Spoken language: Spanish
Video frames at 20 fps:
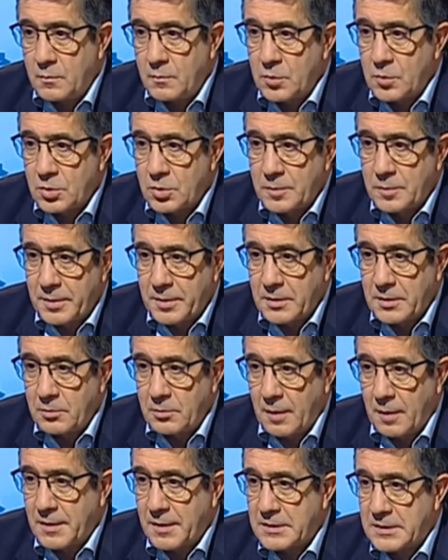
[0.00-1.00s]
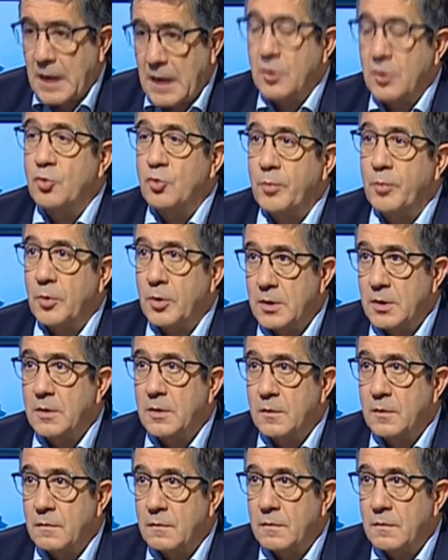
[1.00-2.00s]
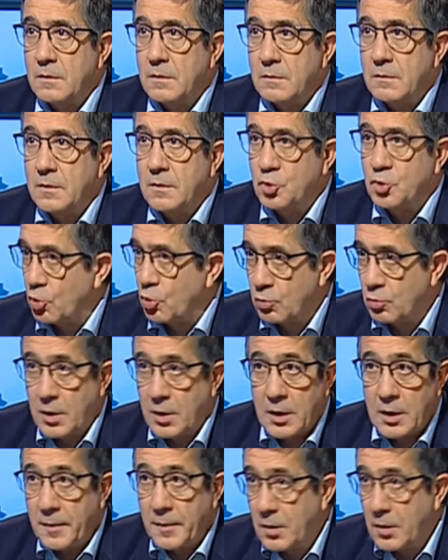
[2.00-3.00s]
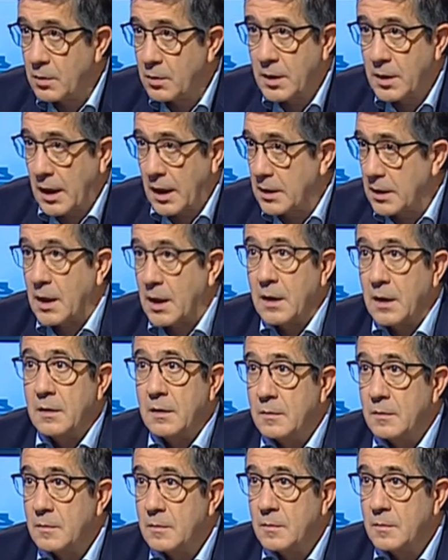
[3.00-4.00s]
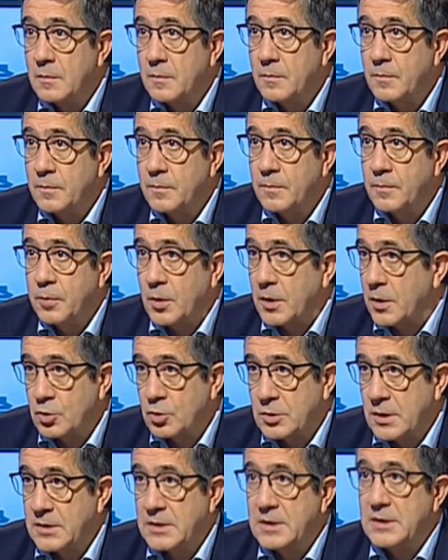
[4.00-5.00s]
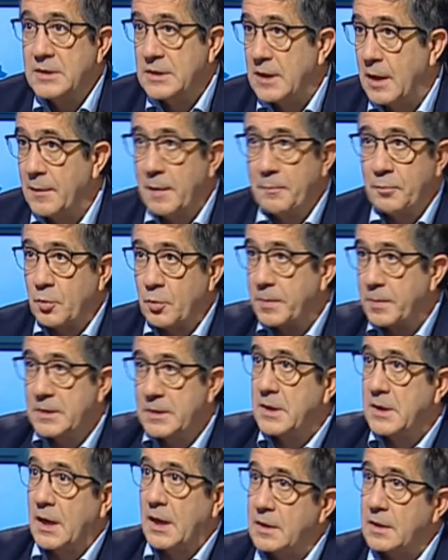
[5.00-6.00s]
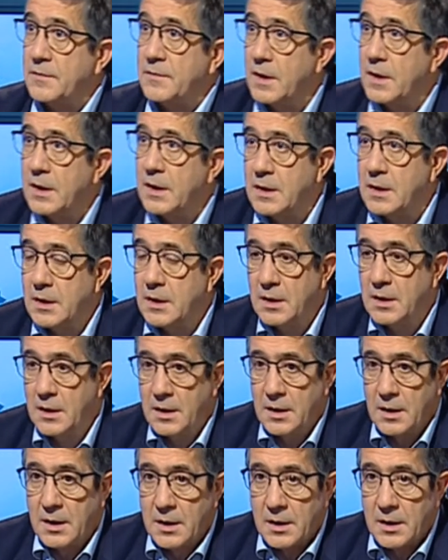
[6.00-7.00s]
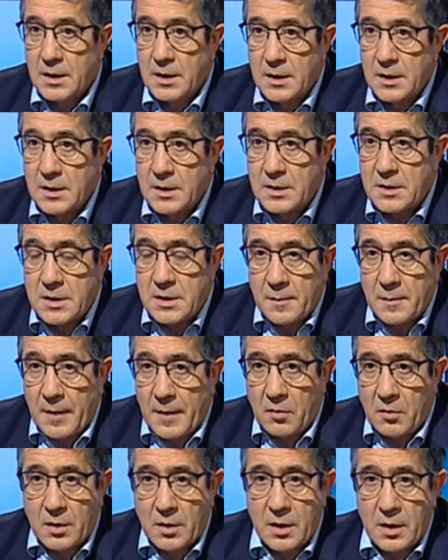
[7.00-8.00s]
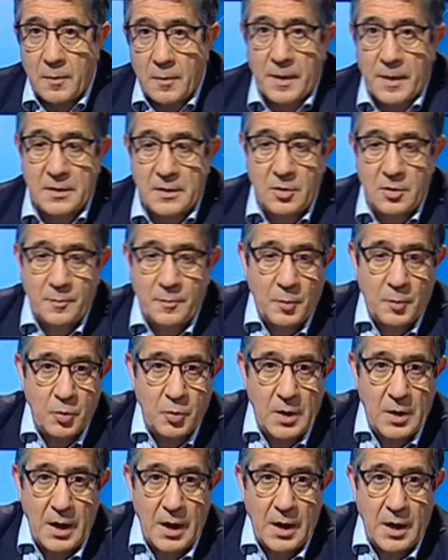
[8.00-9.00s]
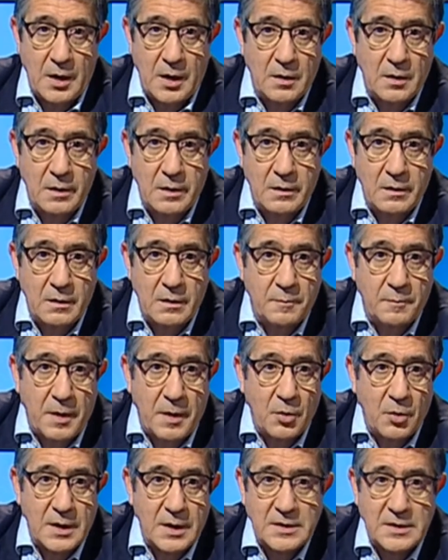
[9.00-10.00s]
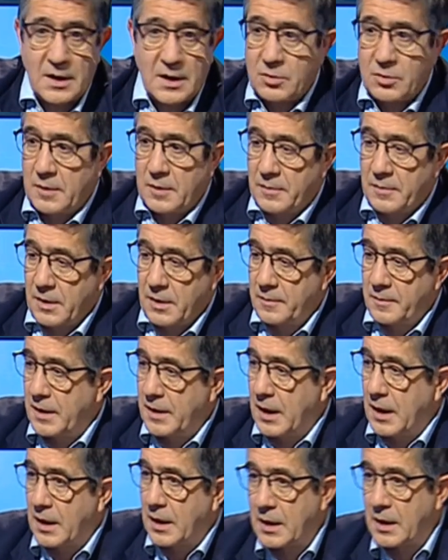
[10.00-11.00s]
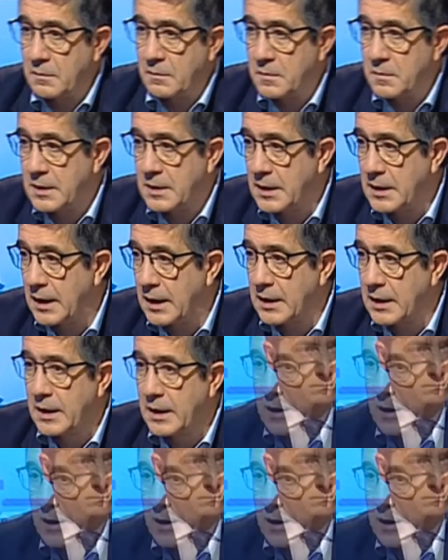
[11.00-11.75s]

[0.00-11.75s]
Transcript: yo siempre he tenido adversarios políticos y solo un enemigo que era ETA, porque nos asesinaba por pensar diferente. Sin embargo, que el Partido Popular, eh, Pablo Casado y Albert Rivera digan